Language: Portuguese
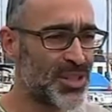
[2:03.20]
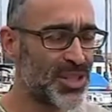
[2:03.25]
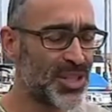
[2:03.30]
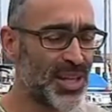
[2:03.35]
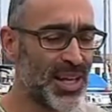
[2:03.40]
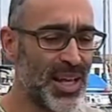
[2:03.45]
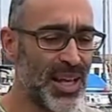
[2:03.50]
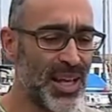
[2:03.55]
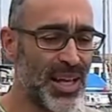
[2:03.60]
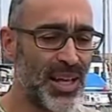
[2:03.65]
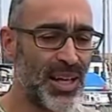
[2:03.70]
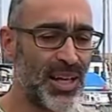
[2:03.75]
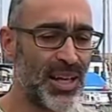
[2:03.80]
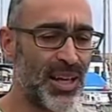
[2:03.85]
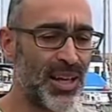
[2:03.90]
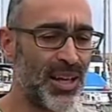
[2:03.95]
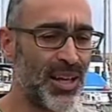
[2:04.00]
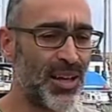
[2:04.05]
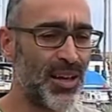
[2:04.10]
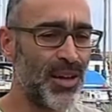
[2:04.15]

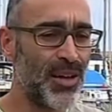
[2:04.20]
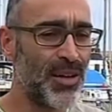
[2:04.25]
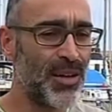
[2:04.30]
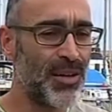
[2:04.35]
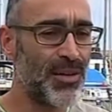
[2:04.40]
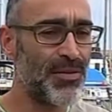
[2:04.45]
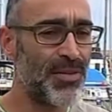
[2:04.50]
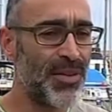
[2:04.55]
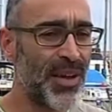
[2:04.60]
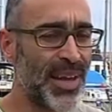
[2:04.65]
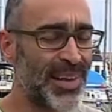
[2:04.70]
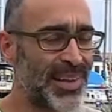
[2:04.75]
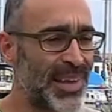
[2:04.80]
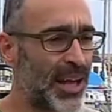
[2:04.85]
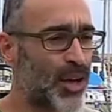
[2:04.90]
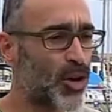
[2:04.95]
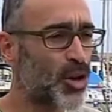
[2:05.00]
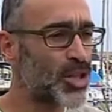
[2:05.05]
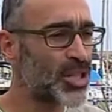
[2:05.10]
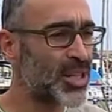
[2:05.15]
uh, vai até
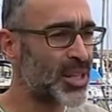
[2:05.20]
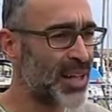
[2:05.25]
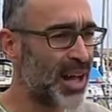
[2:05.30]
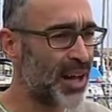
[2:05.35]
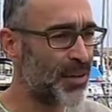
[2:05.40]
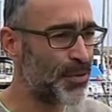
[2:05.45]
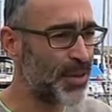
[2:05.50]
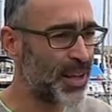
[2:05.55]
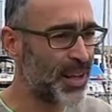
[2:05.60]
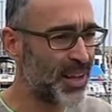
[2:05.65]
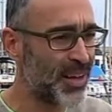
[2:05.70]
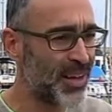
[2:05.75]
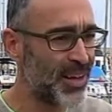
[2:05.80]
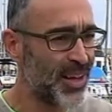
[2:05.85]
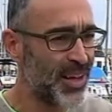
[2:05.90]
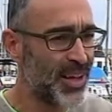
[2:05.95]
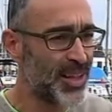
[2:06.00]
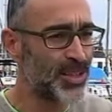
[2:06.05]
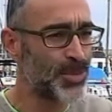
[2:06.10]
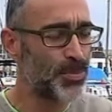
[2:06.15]
à costa da África
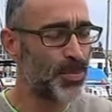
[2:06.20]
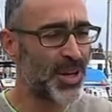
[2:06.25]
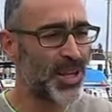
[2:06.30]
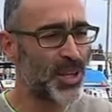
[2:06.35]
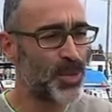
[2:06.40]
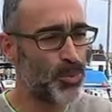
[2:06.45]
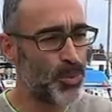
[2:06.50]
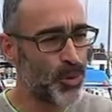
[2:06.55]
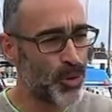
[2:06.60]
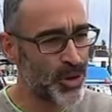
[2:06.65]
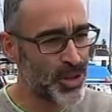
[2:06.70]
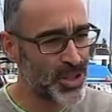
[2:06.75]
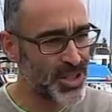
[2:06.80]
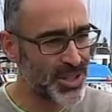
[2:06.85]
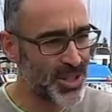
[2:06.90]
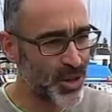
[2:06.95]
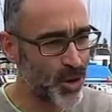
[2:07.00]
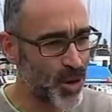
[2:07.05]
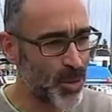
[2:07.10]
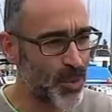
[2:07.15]
para depois
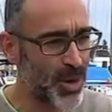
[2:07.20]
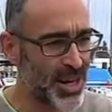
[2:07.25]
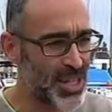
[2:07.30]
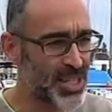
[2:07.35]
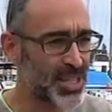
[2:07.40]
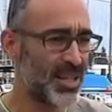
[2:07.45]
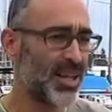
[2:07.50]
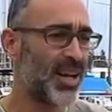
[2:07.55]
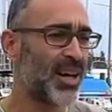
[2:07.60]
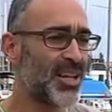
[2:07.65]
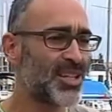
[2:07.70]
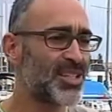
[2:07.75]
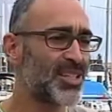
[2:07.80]
então rumar às Canárias.